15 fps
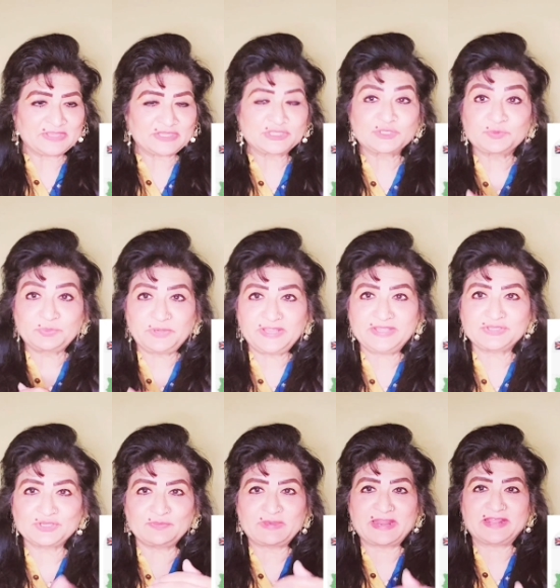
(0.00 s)
स्प्री um,
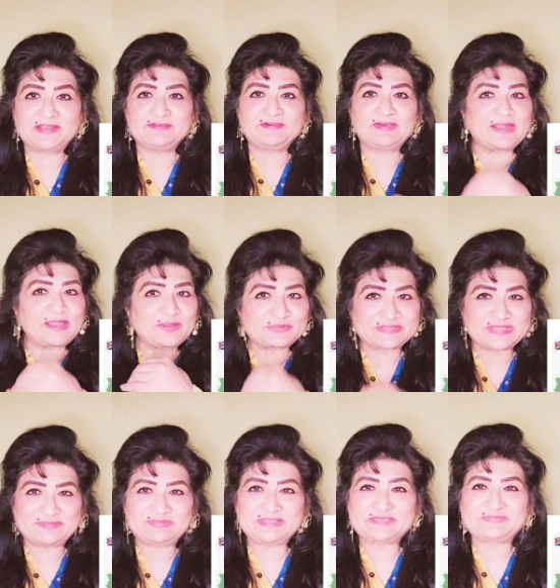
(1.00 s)
जो हमारा रिवर है
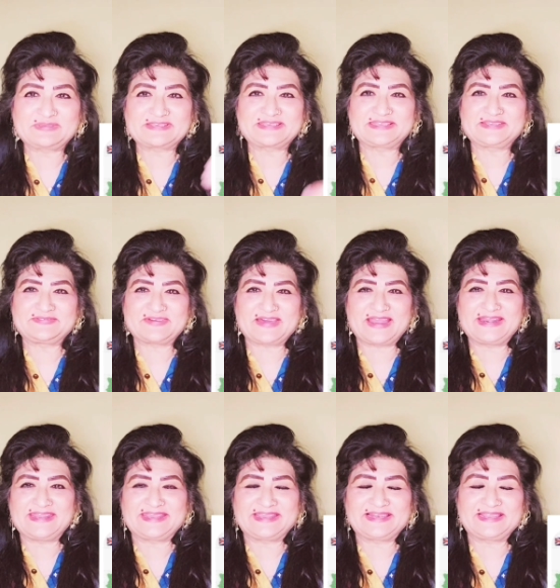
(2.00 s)
उसके बीच में से दीवार
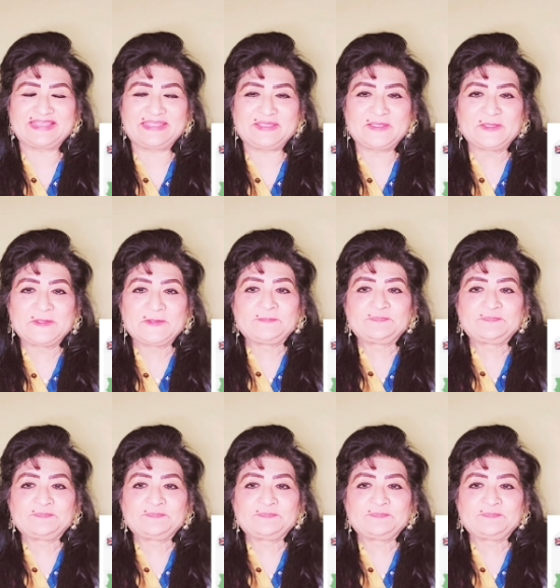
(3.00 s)
निकल गई